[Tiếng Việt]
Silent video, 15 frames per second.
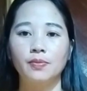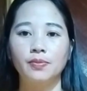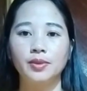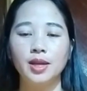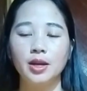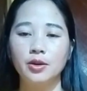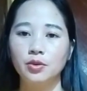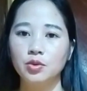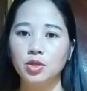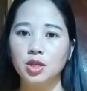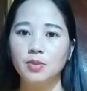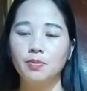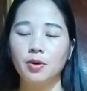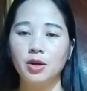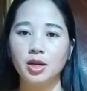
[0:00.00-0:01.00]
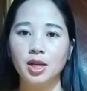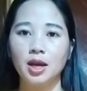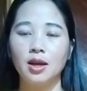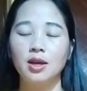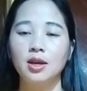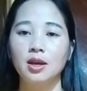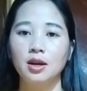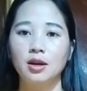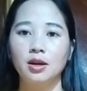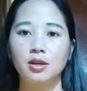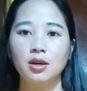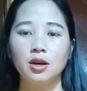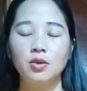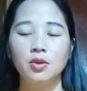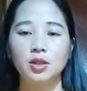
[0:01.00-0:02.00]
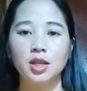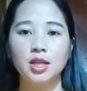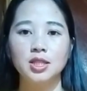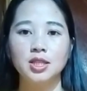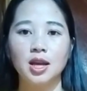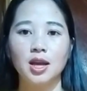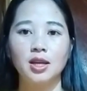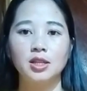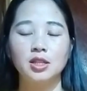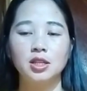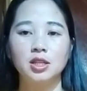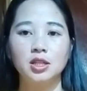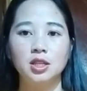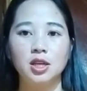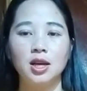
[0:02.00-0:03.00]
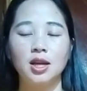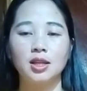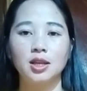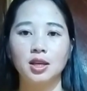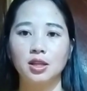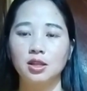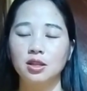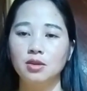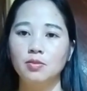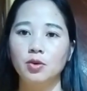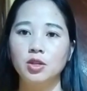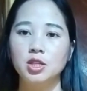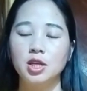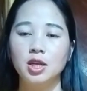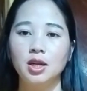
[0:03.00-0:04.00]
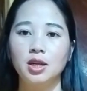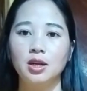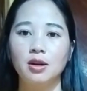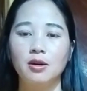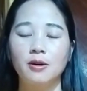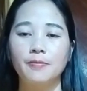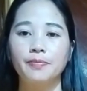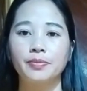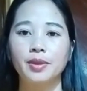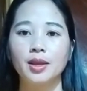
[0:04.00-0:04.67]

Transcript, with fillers: nên nô gì quan niệm là do lúa tên xài chỉ nhẹ chỉ chưa mua gì lì nọ